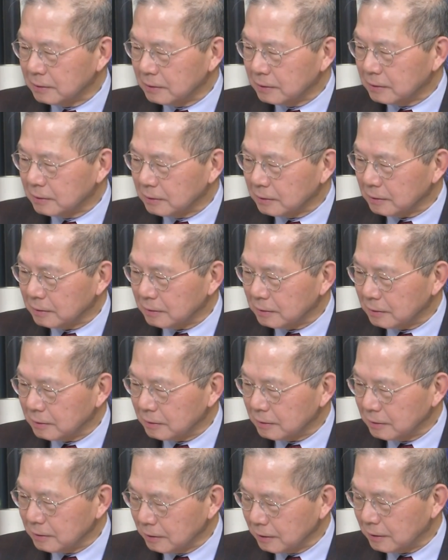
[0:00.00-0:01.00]

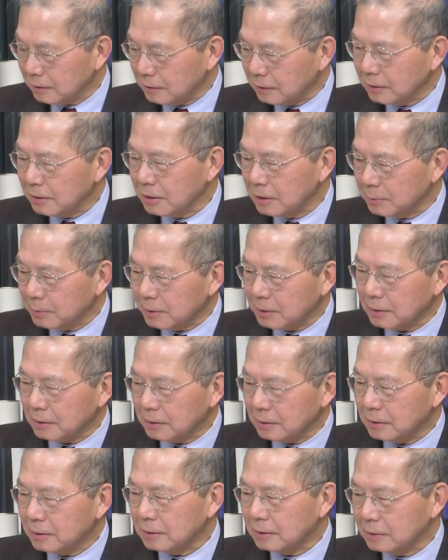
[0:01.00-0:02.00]
変化なけれ
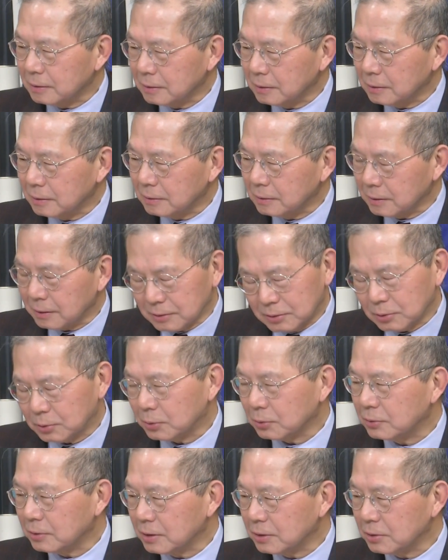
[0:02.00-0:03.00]
ば。頼清
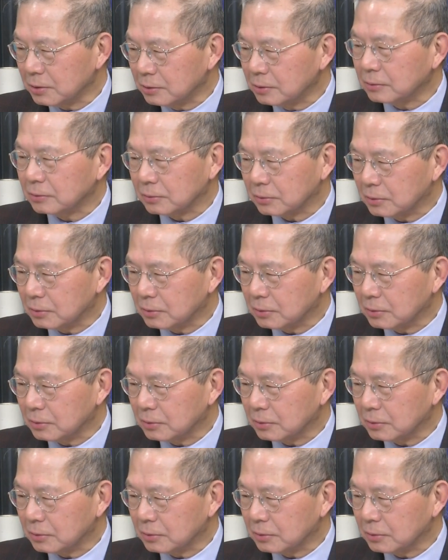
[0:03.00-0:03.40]
徳でしょ